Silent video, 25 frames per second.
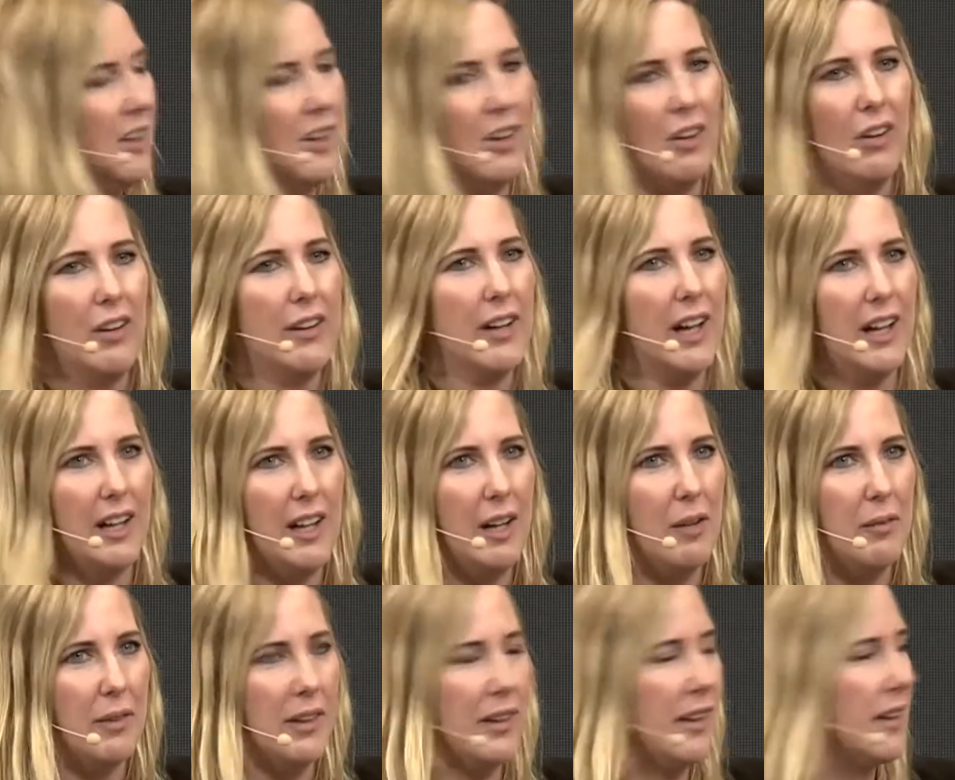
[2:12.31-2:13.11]
Und alle
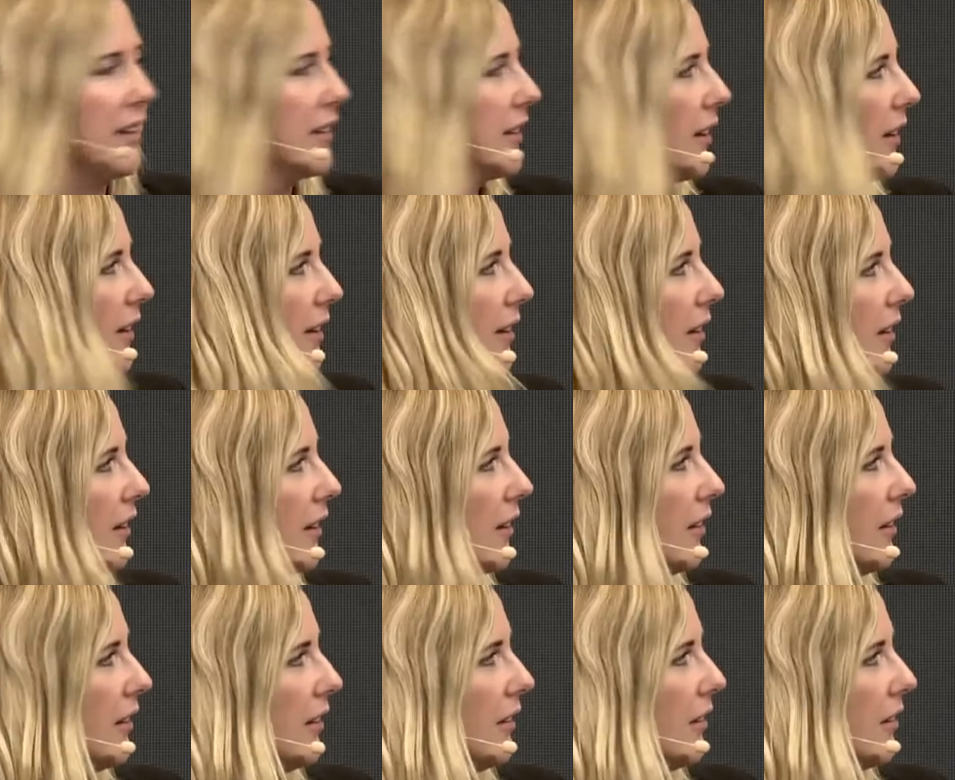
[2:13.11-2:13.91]
haben gedacht, jetzt
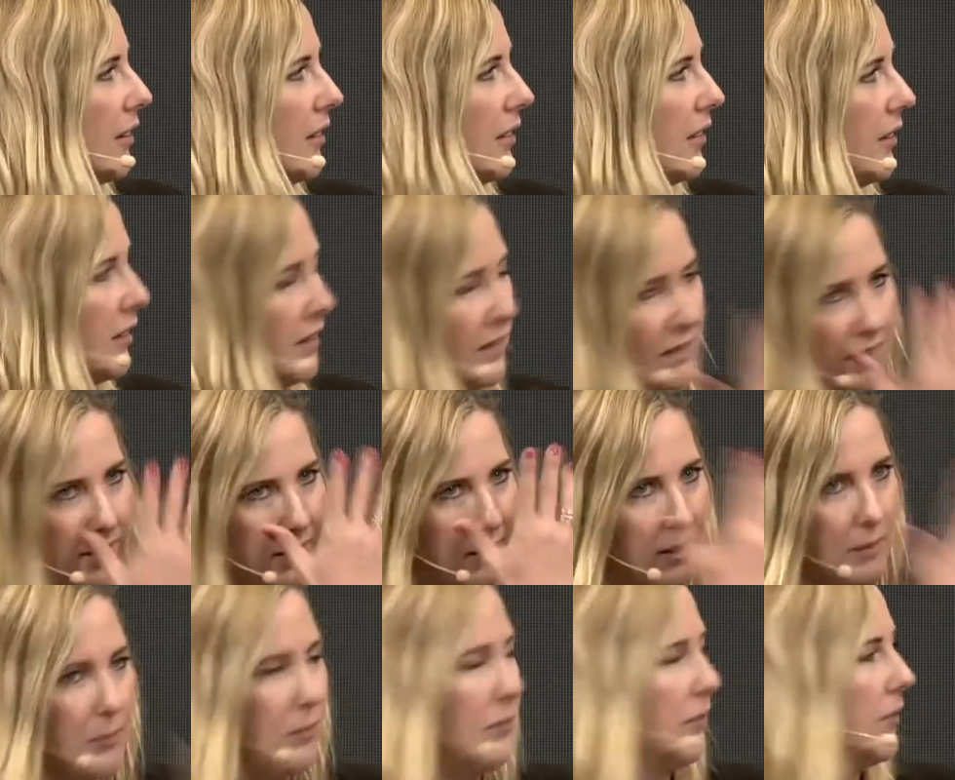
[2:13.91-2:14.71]
äh,
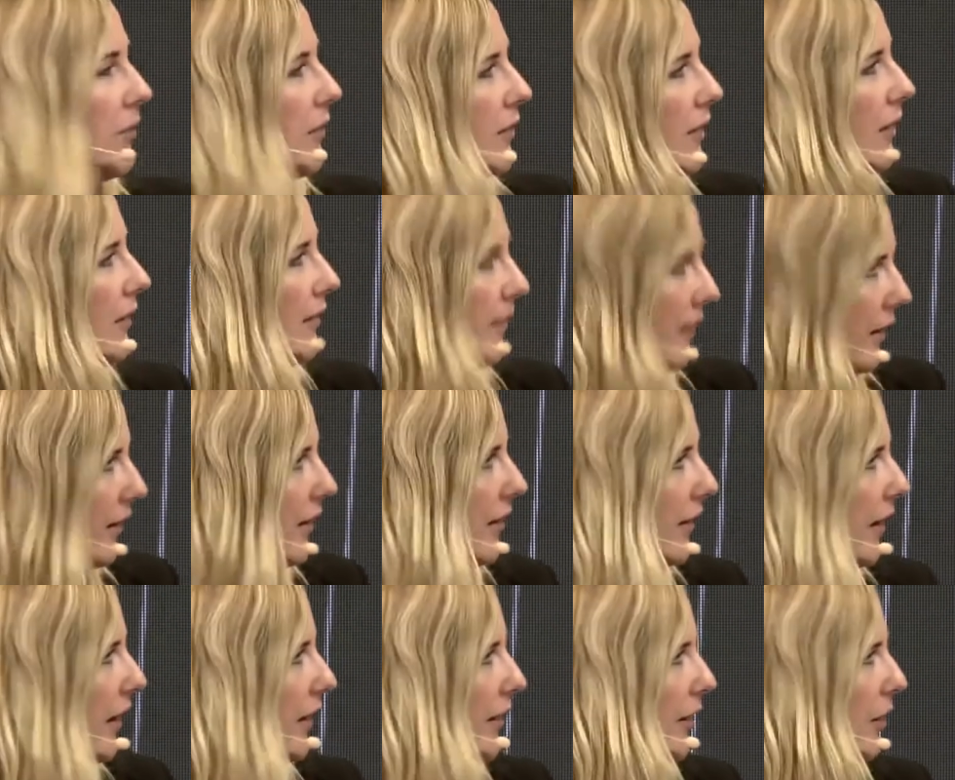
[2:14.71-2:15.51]
ne,
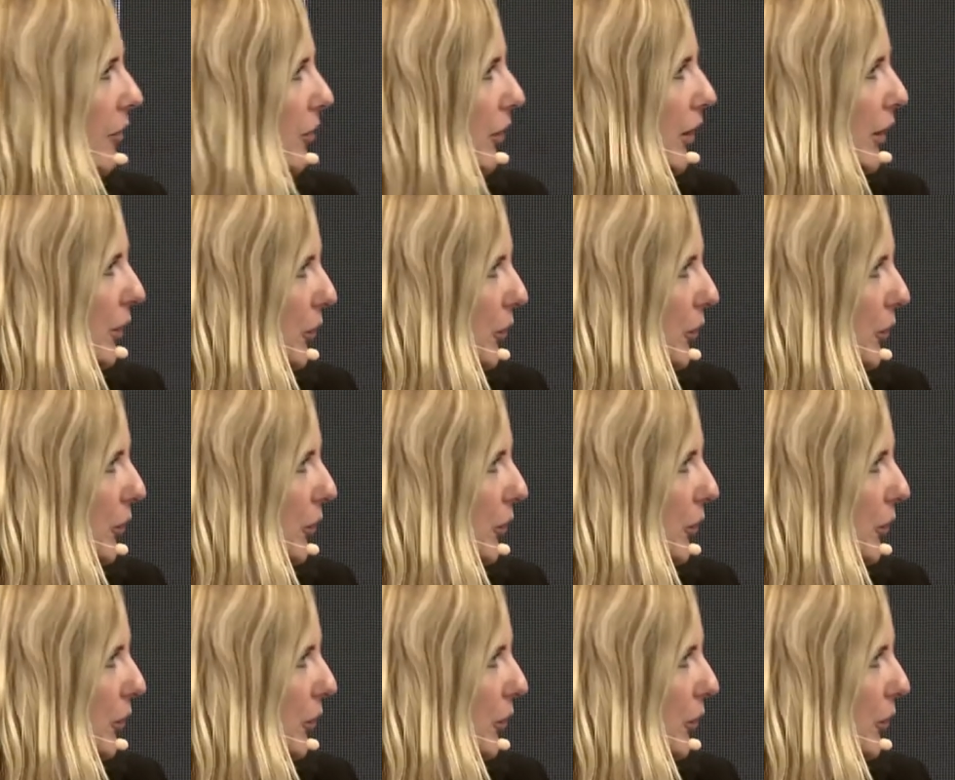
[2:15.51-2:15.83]
knallt er völlig